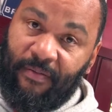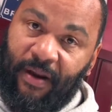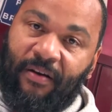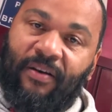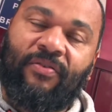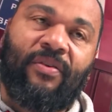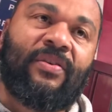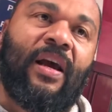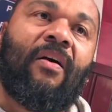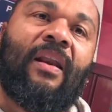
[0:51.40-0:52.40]
Mais alors, qu'est-ce que
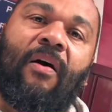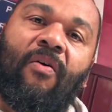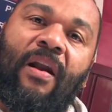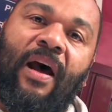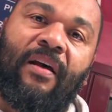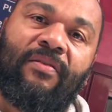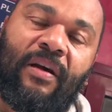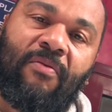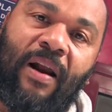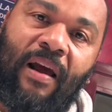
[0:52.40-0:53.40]
c'est alors la holla
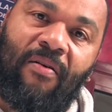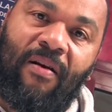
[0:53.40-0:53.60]
C'est quoi la